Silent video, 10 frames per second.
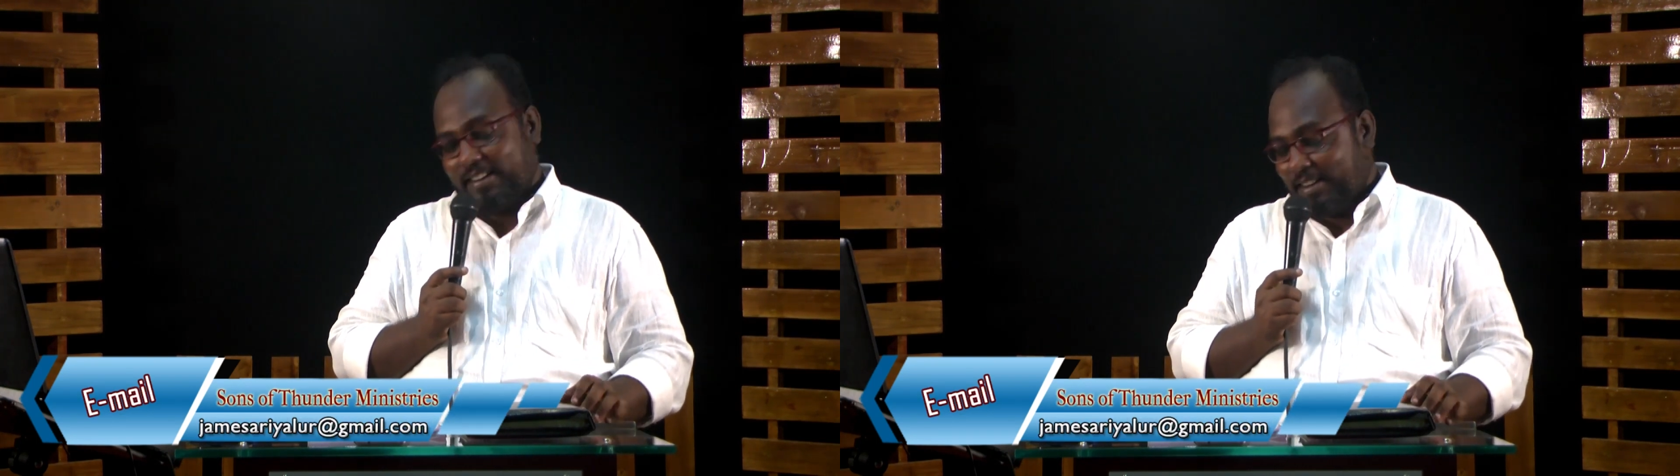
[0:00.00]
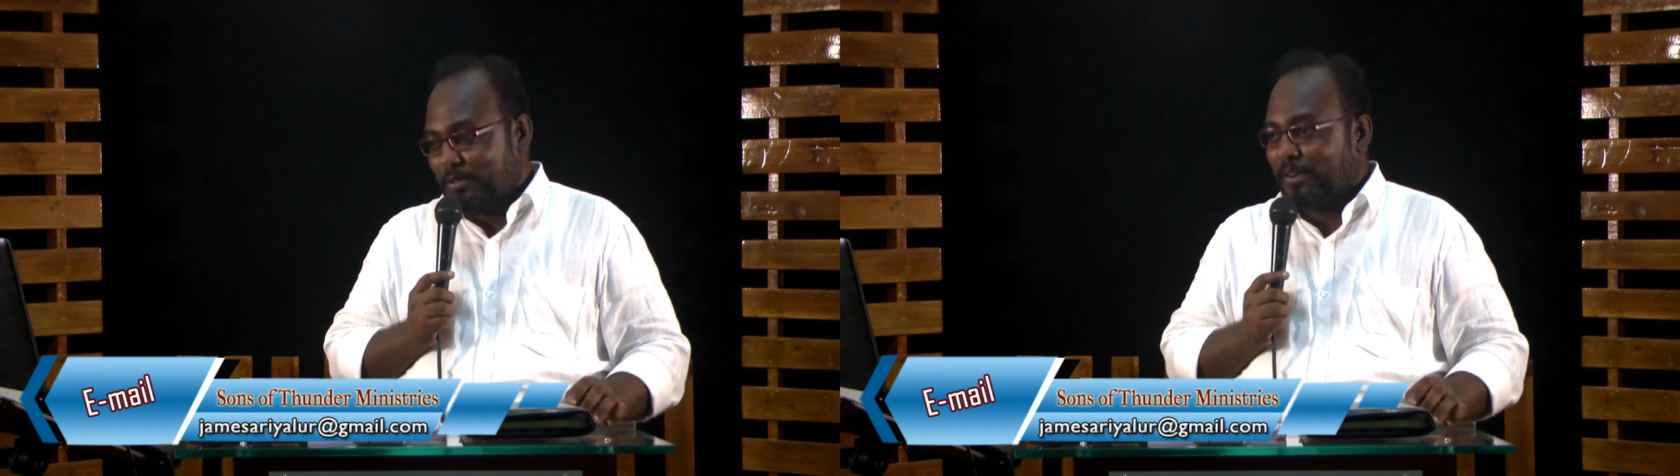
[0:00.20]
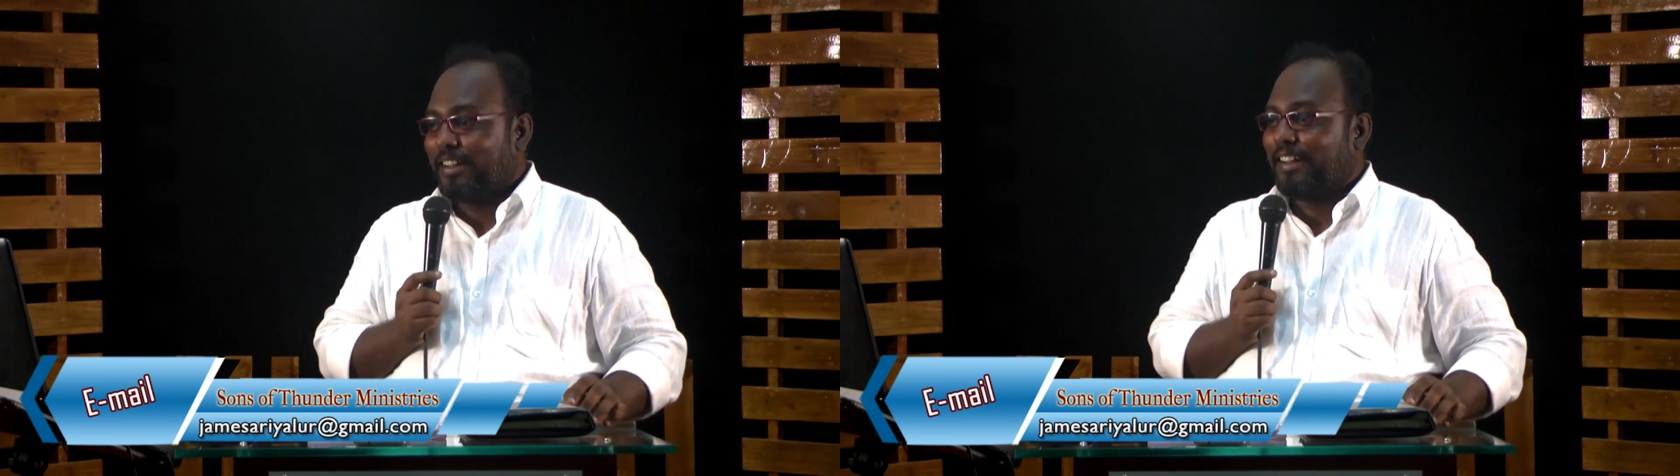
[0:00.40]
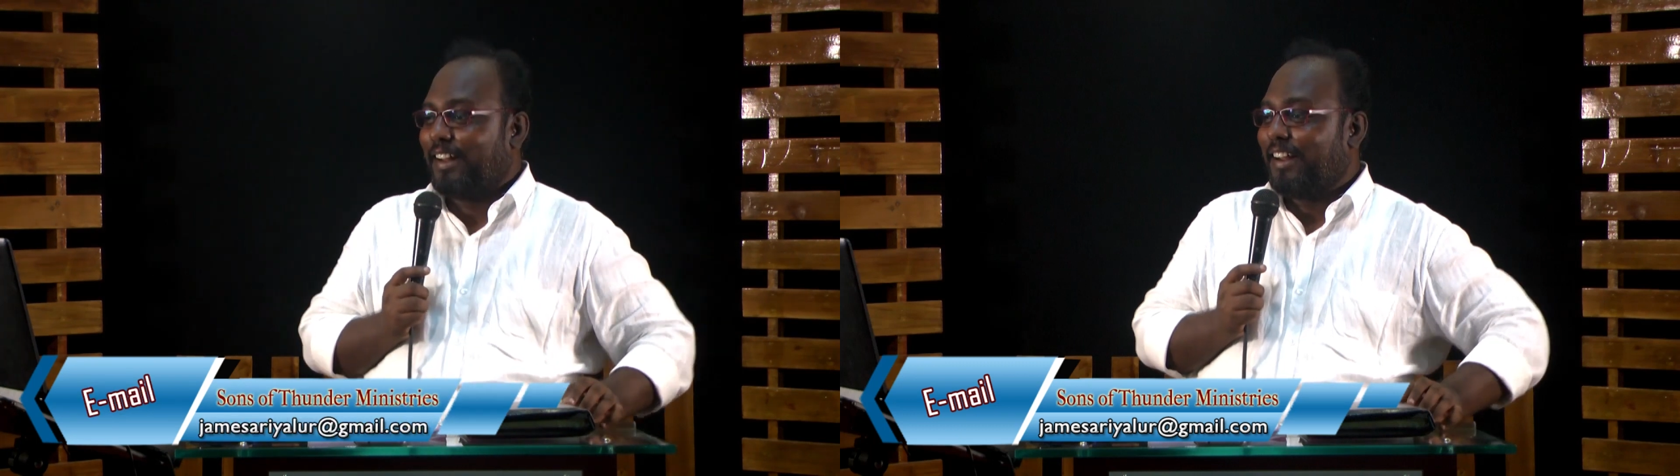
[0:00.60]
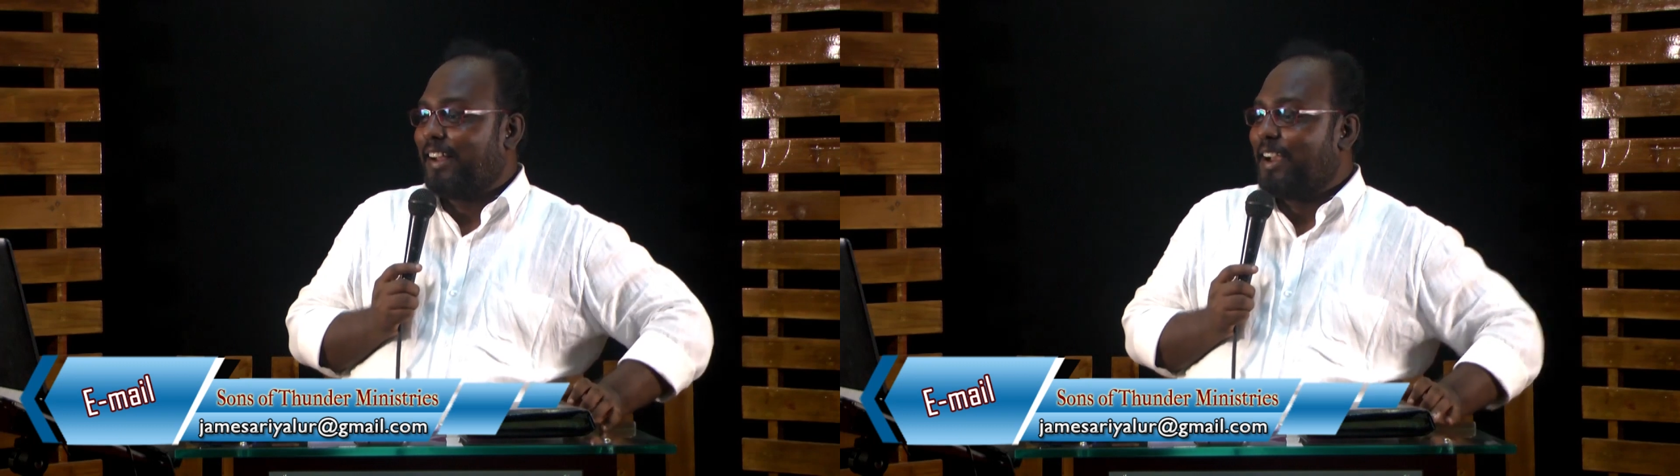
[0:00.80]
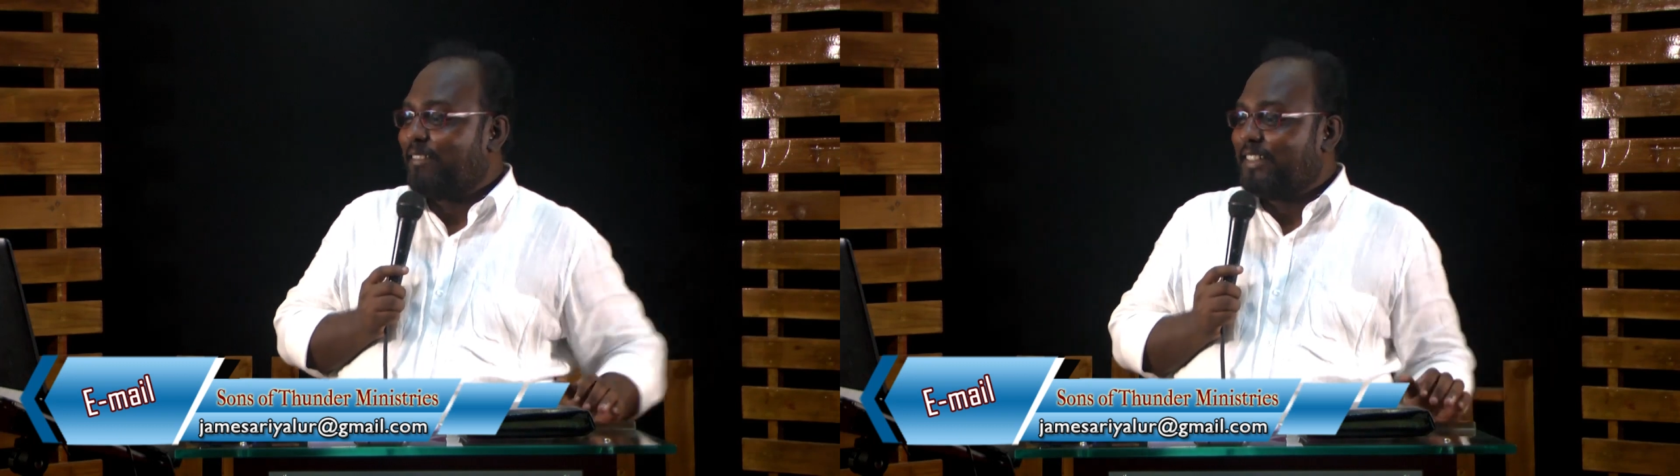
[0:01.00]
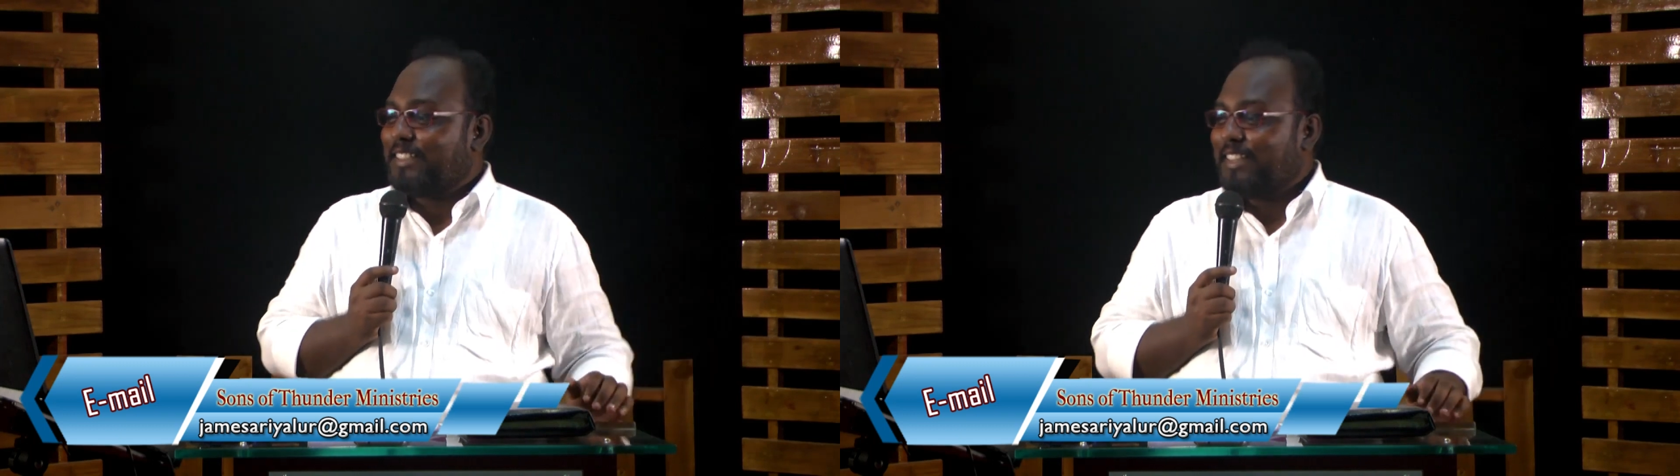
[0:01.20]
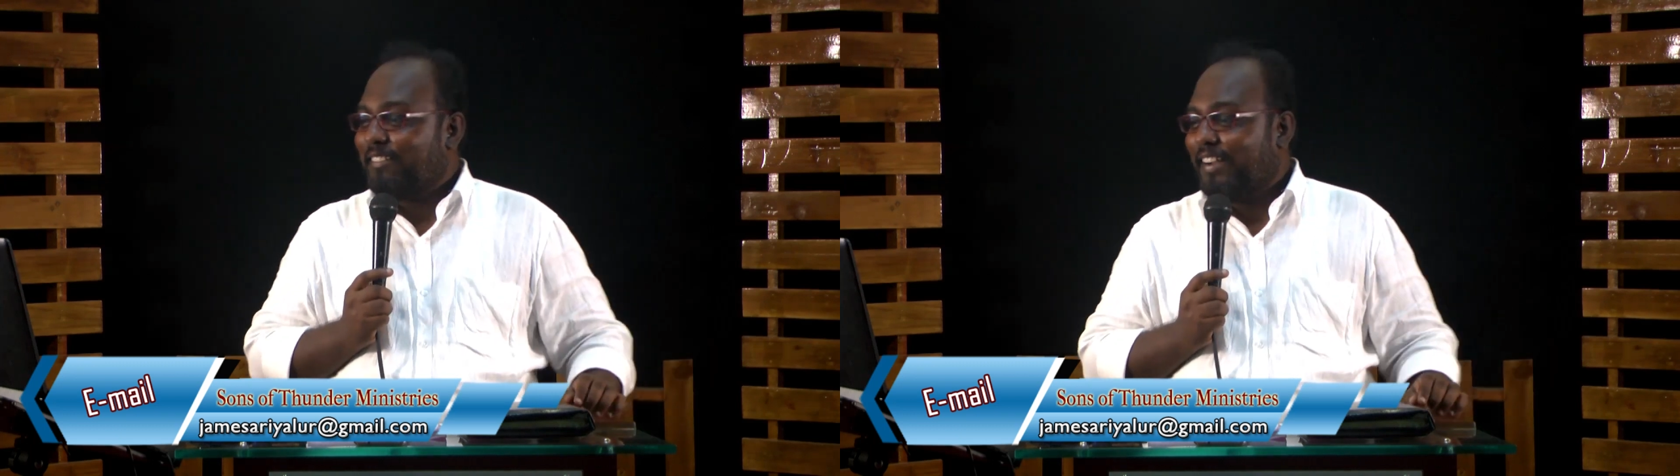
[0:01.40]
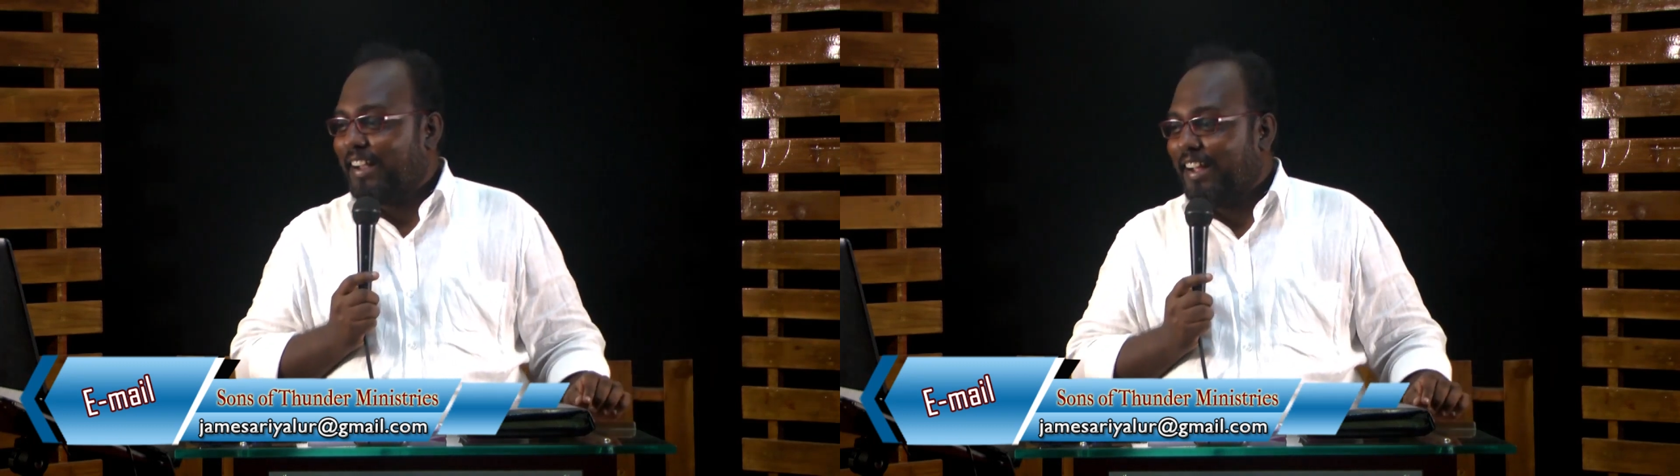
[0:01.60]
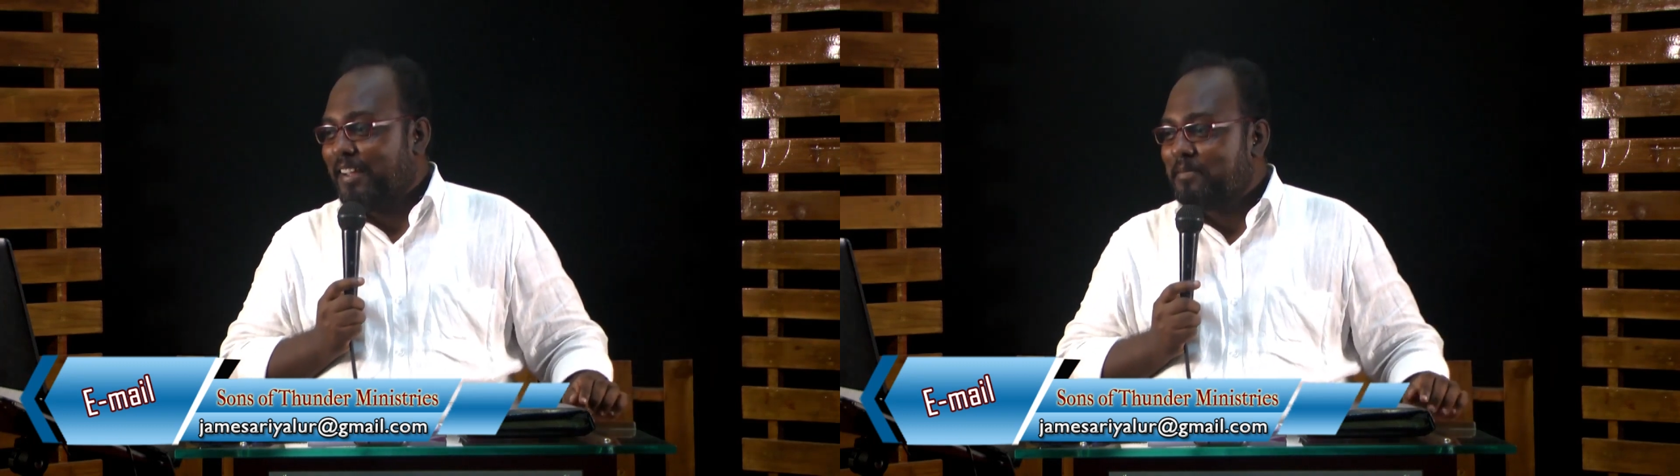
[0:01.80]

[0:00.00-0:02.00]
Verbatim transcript: நான் சொல்கிறத நல்லா கவனிச்சுட்டே வாங்க